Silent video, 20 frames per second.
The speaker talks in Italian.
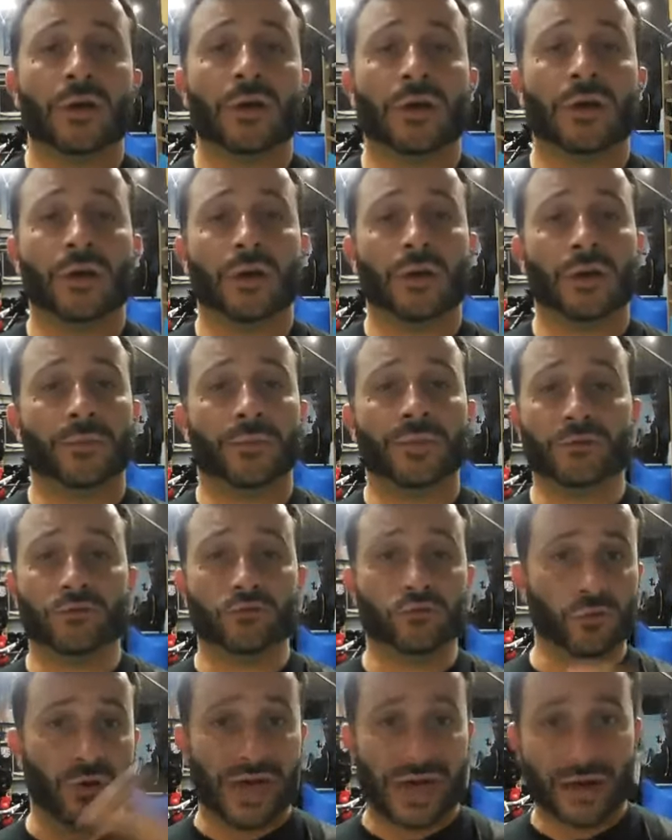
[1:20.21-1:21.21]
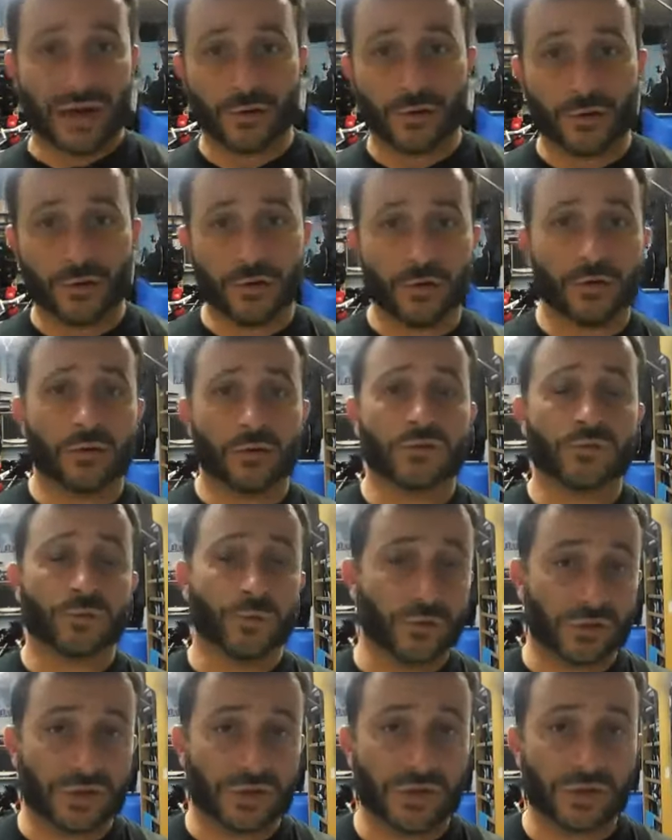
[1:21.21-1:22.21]
eh, per tutto l'anno
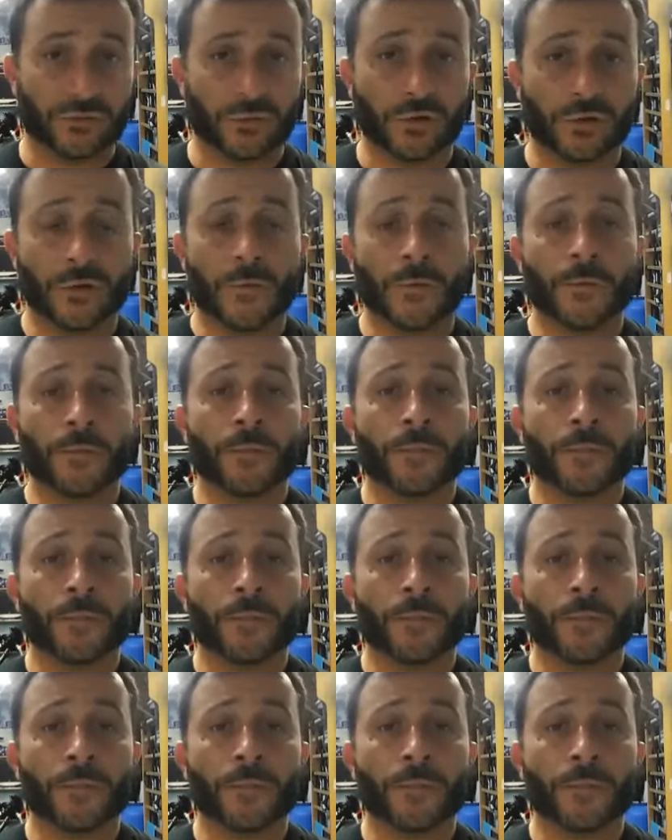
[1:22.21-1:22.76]
sportivo.